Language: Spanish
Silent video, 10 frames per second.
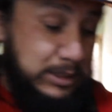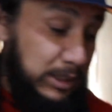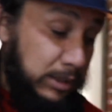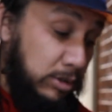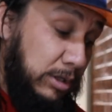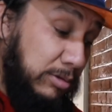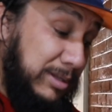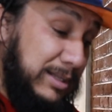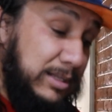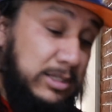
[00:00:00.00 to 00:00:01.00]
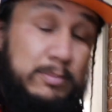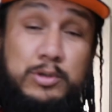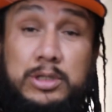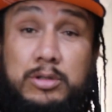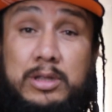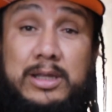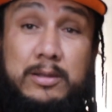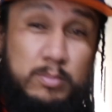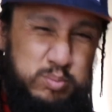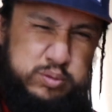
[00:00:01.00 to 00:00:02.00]
así. No tengo el 100% de
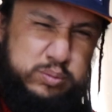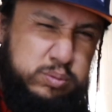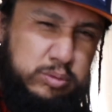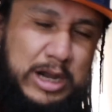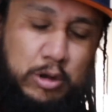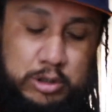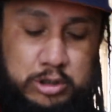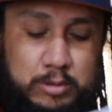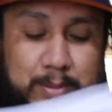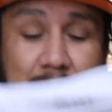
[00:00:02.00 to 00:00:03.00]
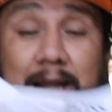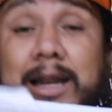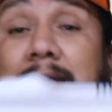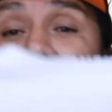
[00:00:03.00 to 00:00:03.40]
la condición para darle,